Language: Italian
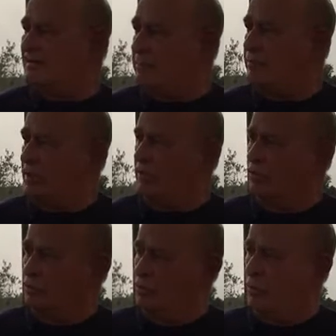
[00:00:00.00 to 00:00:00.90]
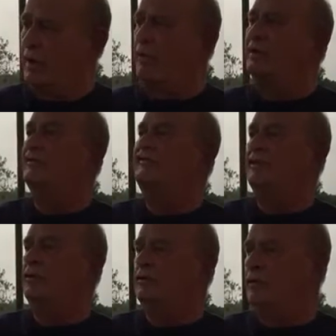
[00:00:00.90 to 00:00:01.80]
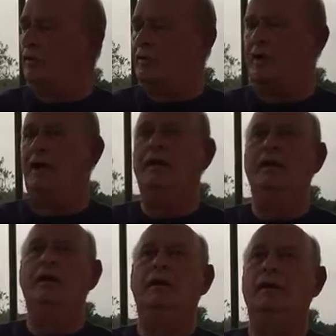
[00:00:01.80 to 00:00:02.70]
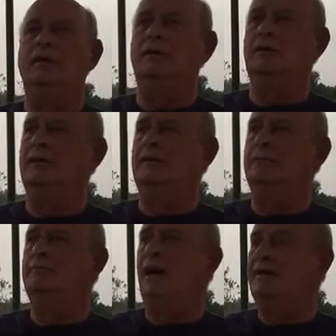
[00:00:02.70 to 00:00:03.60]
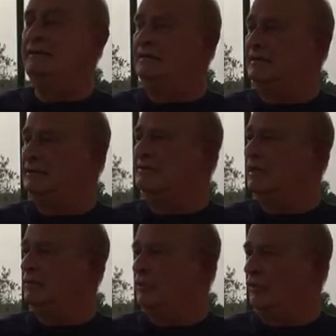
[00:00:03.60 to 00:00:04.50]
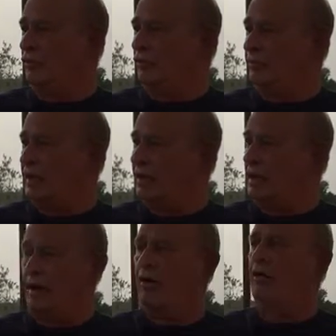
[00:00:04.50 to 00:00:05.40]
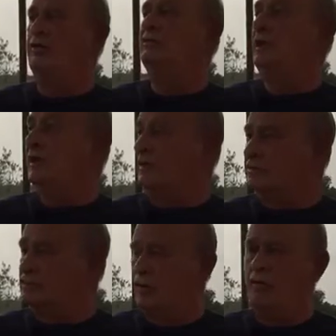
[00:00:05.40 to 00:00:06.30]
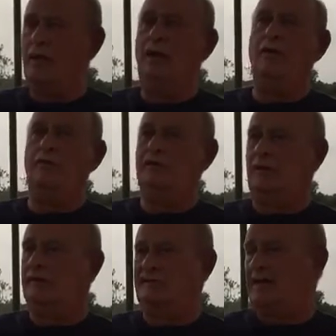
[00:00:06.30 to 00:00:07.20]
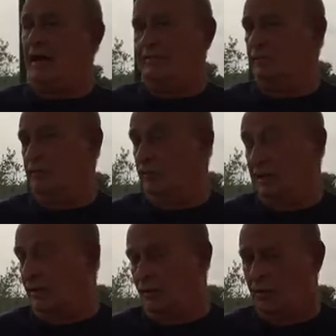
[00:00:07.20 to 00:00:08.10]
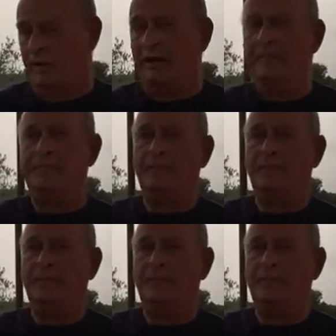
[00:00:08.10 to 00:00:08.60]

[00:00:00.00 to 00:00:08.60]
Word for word: sempre e comunque quando si concorre in bandi dell'Unione Europea o della Regione o dello Stato o di Roma.